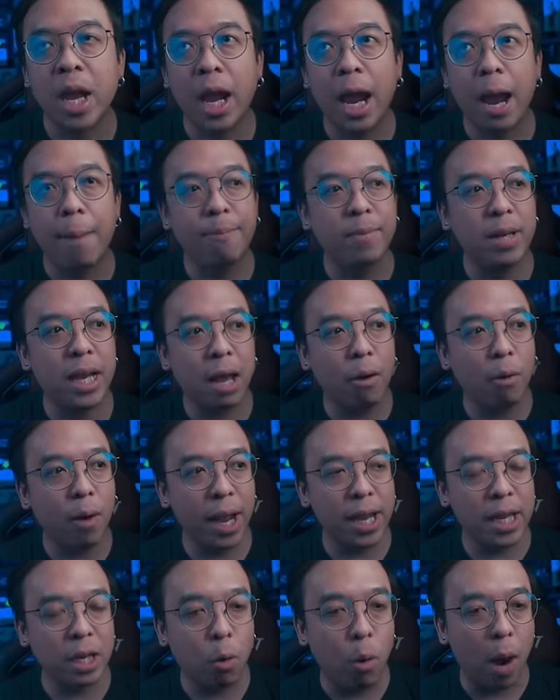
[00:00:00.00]
นะครับ แล้ว
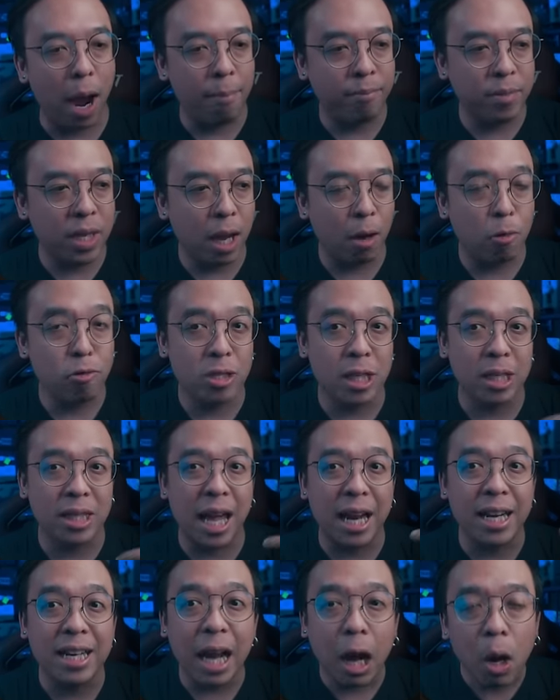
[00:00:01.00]
ไอ้ความที่เอาส
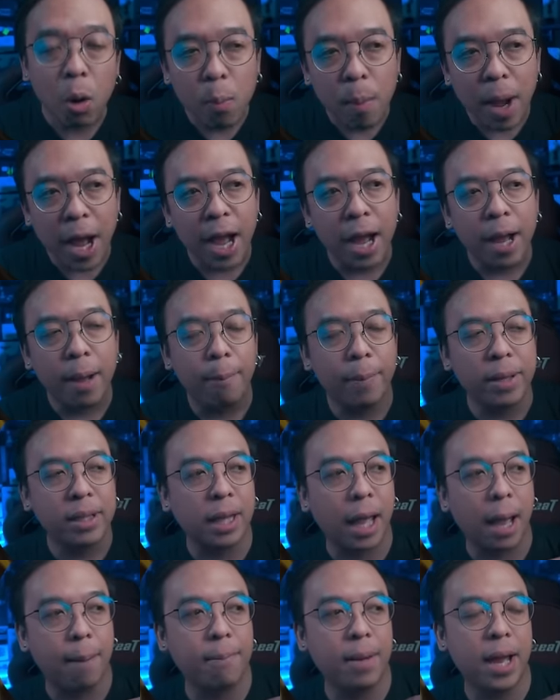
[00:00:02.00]
ตันเข้ามา มัน
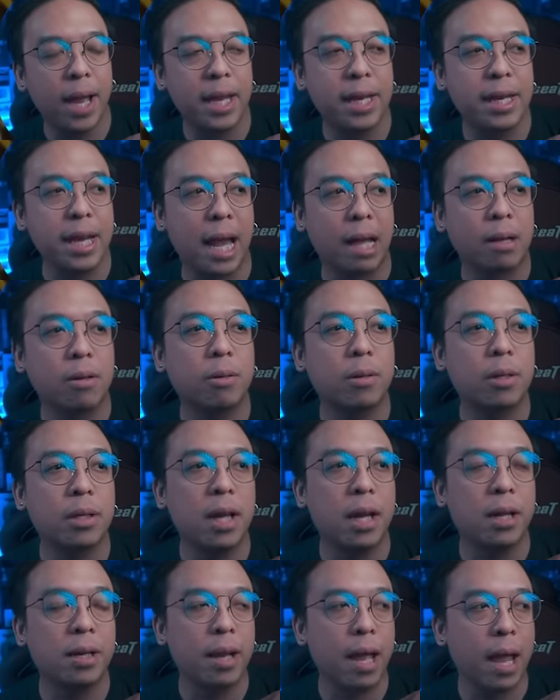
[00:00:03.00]
ทำให้หนัง
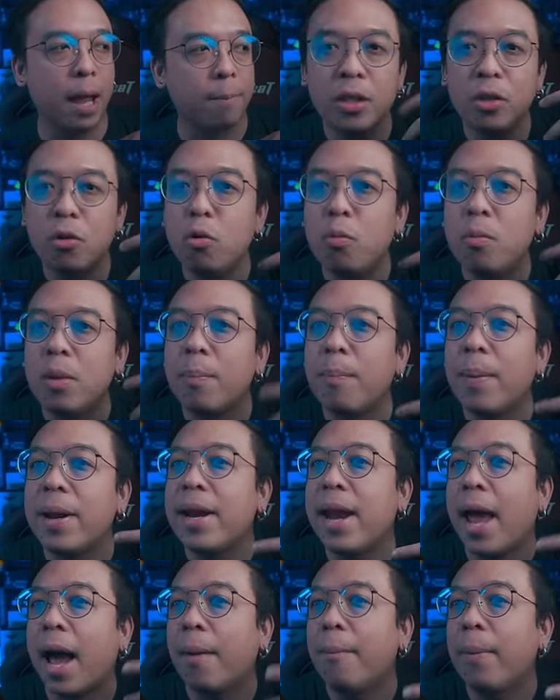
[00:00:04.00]
เรื่องนี้ดูเหมือนเป็น
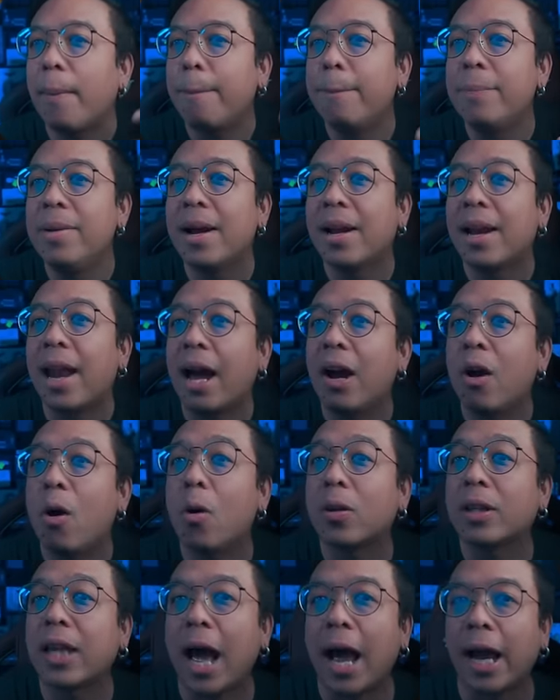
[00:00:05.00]
หนังแบบเบื้องหลังก
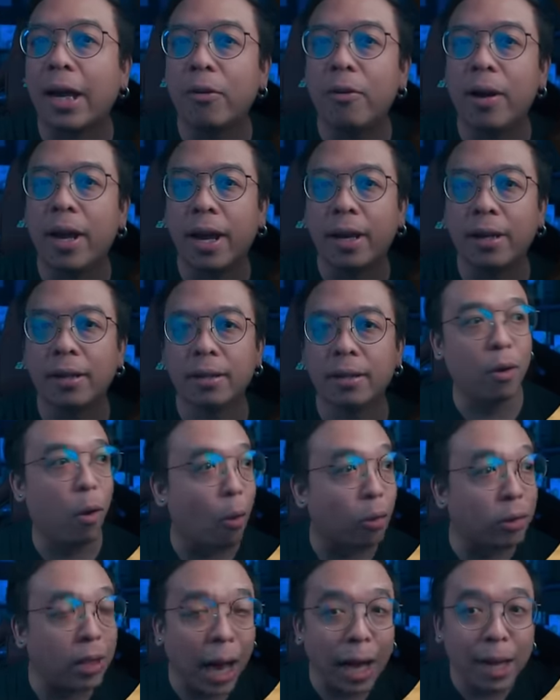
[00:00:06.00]
องถ่ายด้วยข
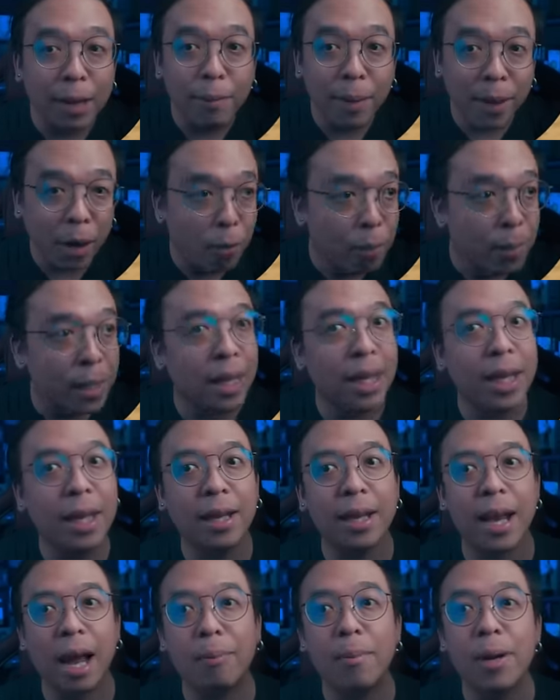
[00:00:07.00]
องไทยแม่งก็มี
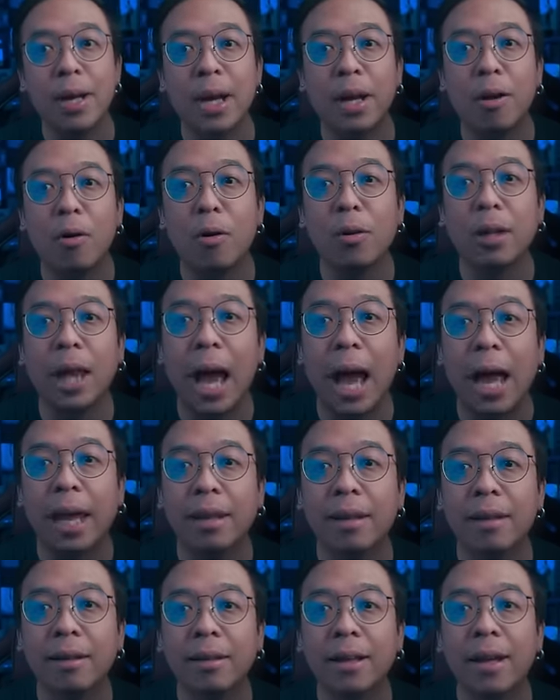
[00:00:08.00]
หนังเบื้องหลังกองถ่าย
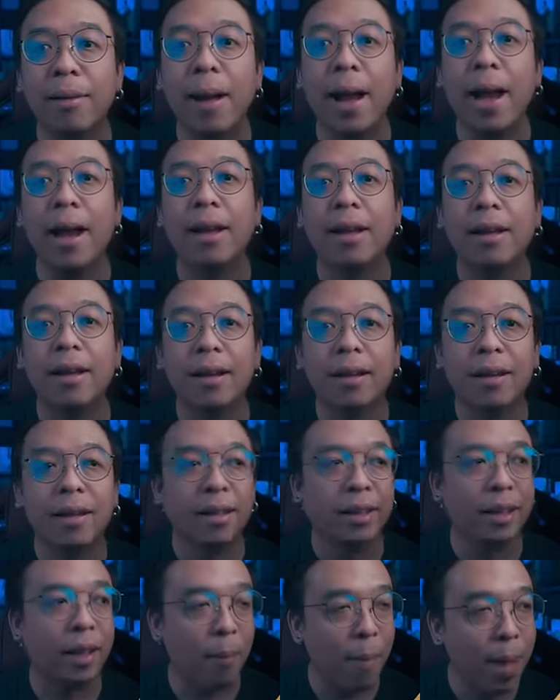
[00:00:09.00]
ใช่ปะ
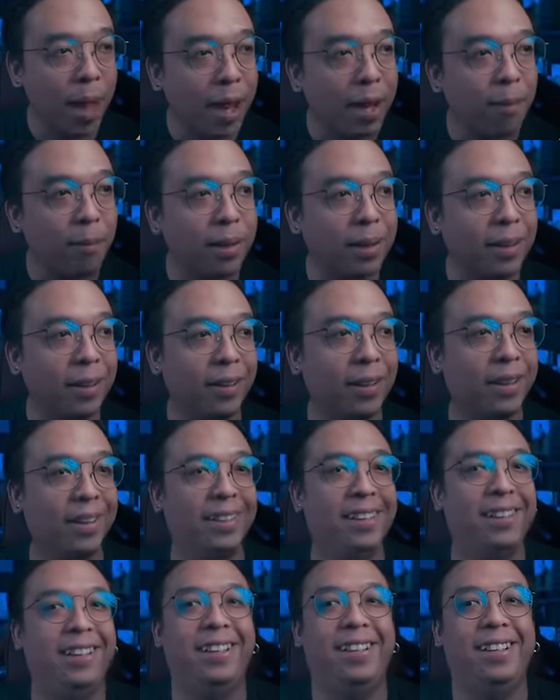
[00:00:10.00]
แต่แม่งมัน
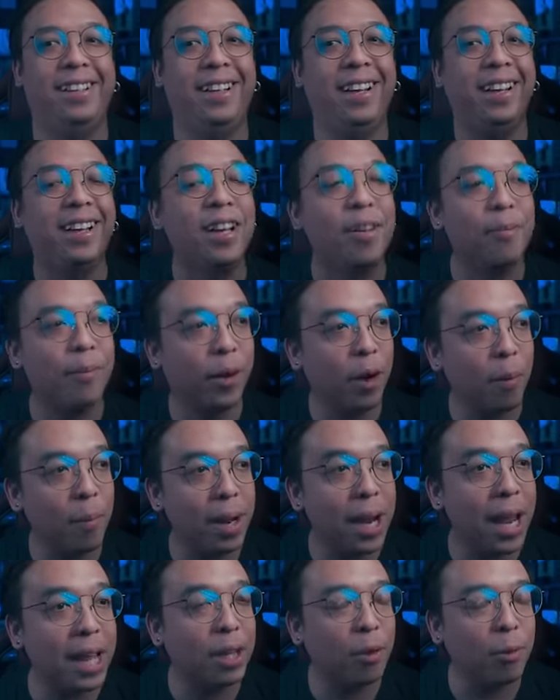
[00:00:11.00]
มันก็
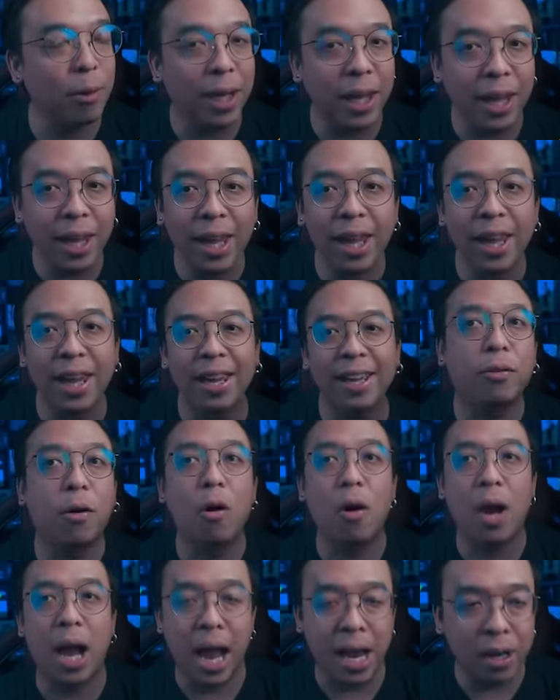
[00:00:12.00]
ไม่ได้เท่านี้ ฟอ
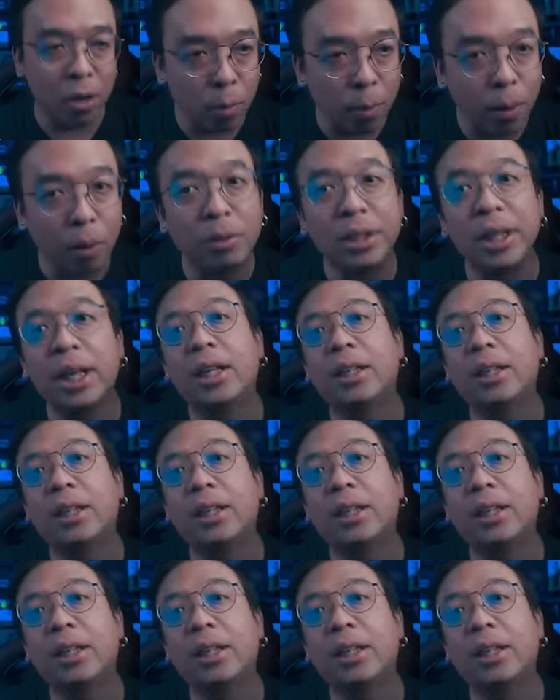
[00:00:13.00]
ร์กายงบเขาเย